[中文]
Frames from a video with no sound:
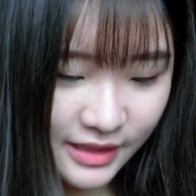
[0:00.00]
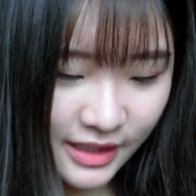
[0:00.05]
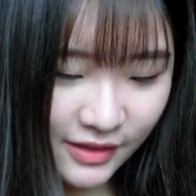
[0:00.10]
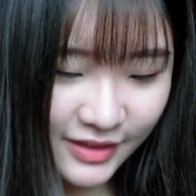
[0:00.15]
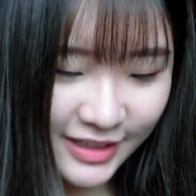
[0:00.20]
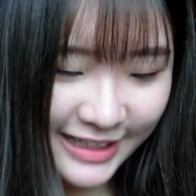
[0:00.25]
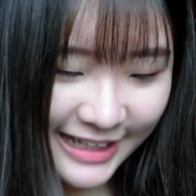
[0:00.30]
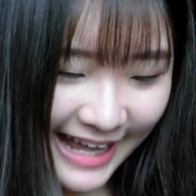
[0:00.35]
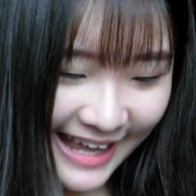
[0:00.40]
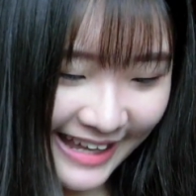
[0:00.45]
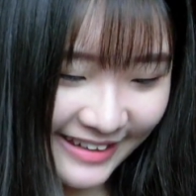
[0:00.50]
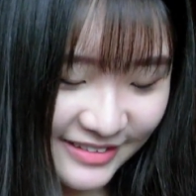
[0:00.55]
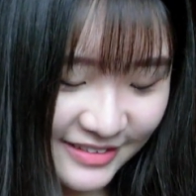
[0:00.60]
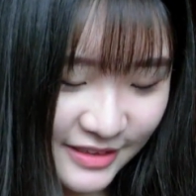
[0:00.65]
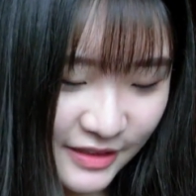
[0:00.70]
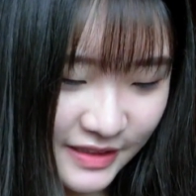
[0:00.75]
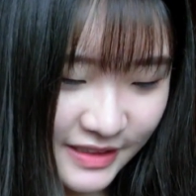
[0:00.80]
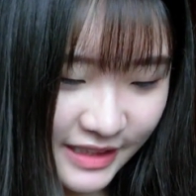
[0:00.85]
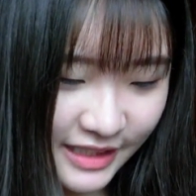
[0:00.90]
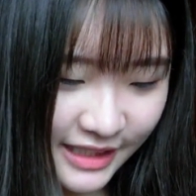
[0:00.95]
好可爱哟，
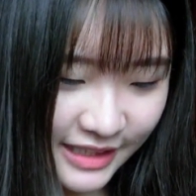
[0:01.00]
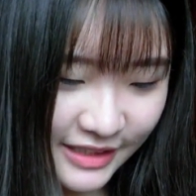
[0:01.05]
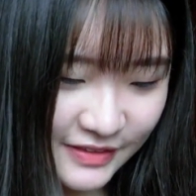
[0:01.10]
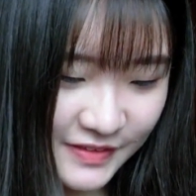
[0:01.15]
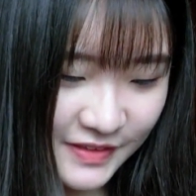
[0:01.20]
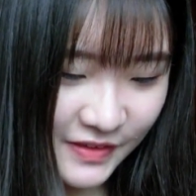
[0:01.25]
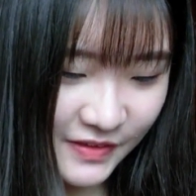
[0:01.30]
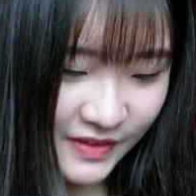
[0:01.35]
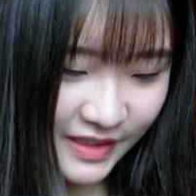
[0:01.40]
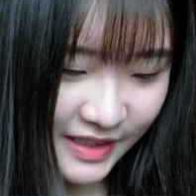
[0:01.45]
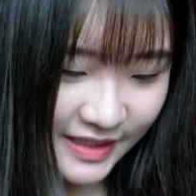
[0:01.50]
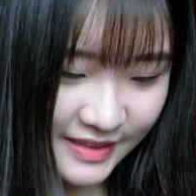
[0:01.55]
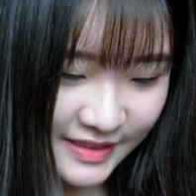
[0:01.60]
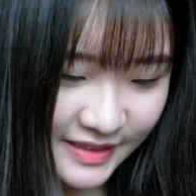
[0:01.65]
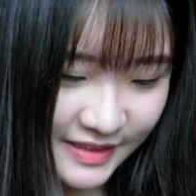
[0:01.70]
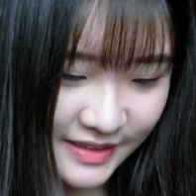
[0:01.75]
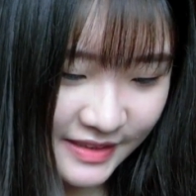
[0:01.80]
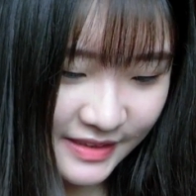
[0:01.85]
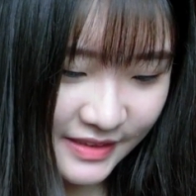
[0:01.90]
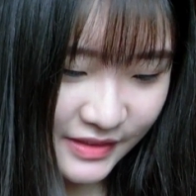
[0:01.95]
看起来感觉超可爱的，
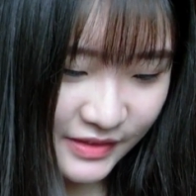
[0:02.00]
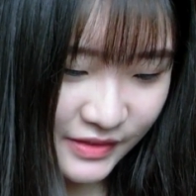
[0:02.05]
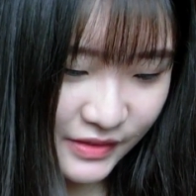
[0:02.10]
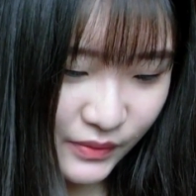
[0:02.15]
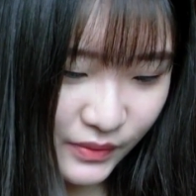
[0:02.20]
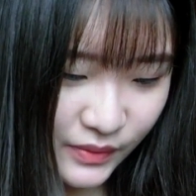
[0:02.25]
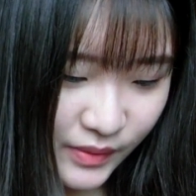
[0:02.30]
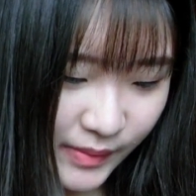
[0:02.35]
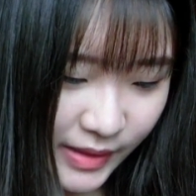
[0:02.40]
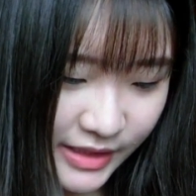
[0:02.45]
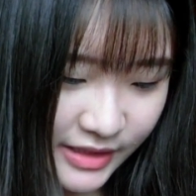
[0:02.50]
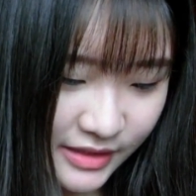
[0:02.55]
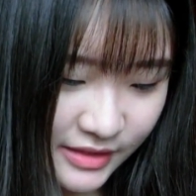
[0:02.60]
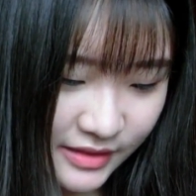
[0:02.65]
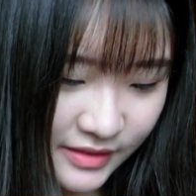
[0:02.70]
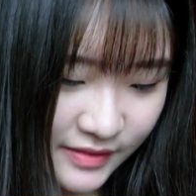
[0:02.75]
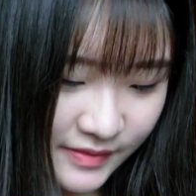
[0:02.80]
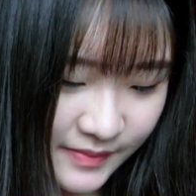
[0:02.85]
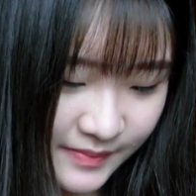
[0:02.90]
所以我会买这个。